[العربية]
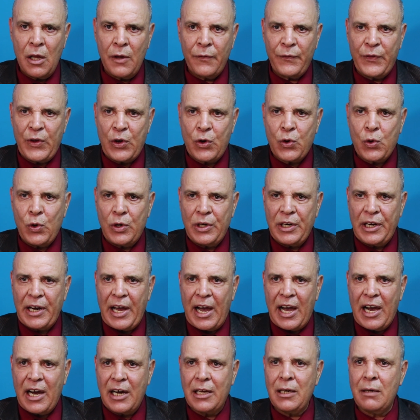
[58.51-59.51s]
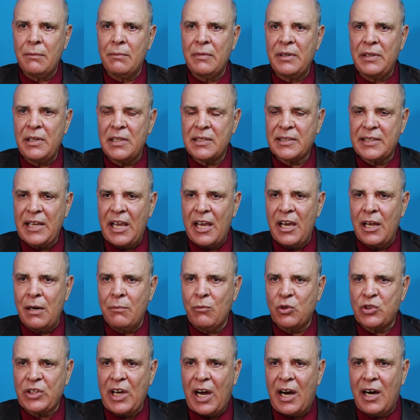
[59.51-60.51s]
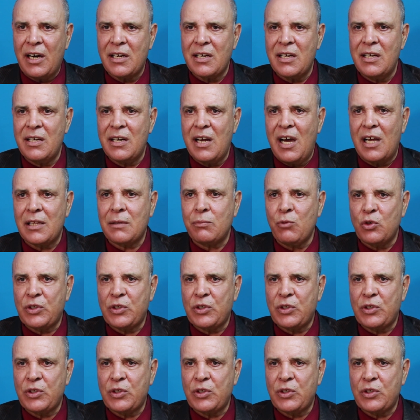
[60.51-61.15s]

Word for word: في كل العالم النساء المتحررات